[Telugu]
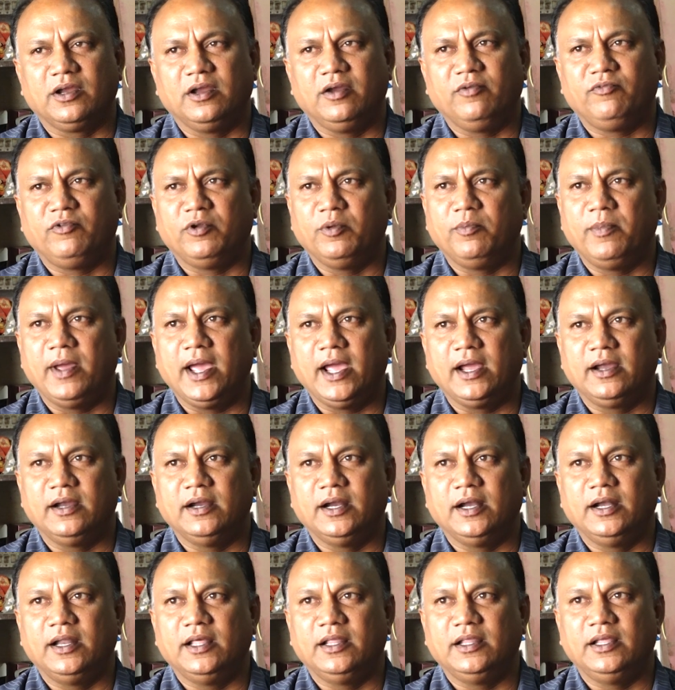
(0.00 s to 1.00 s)
గిఫ్ట్ బ్యాగ్
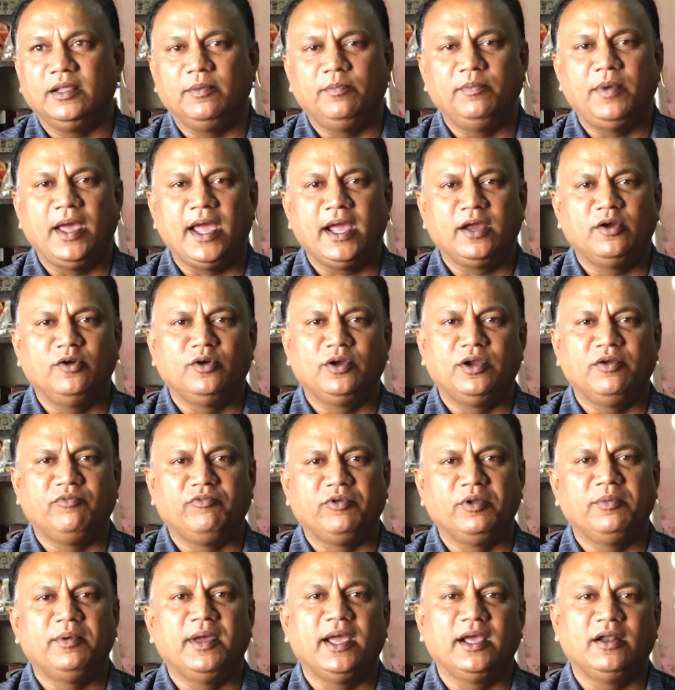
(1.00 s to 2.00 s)
అనేది బ్యాగ్
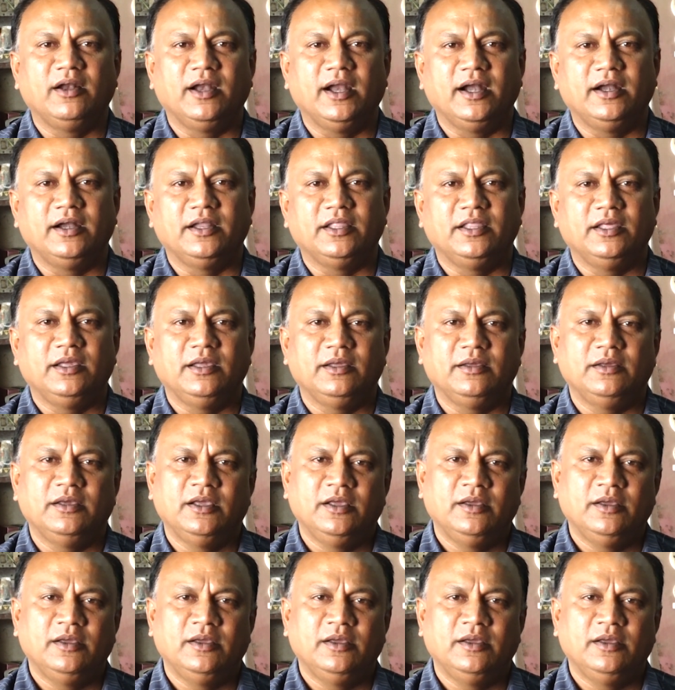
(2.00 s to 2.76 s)
గిఫ్ట్ బ్యాగ్ లాంటిది